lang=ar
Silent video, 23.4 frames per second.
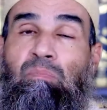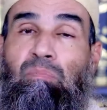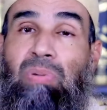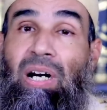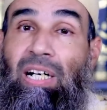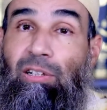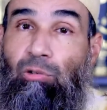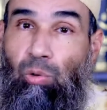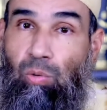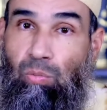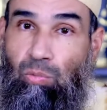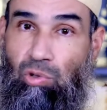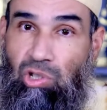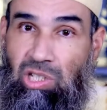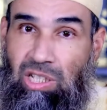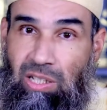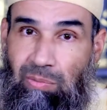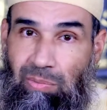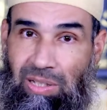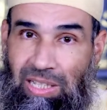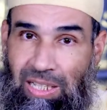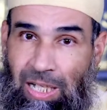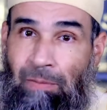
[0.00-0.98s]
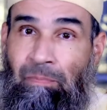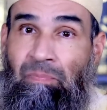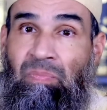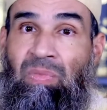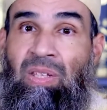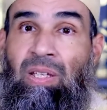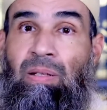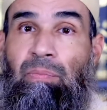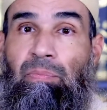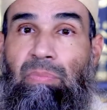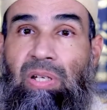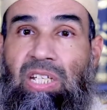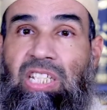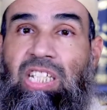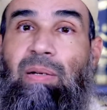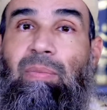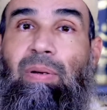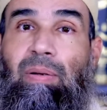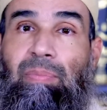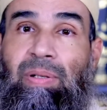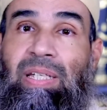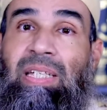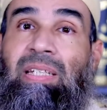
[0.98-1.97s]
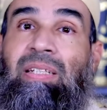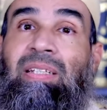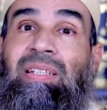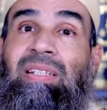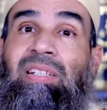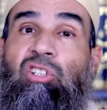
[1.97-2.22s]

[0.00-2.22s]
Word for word: بعض المسلمين بسبب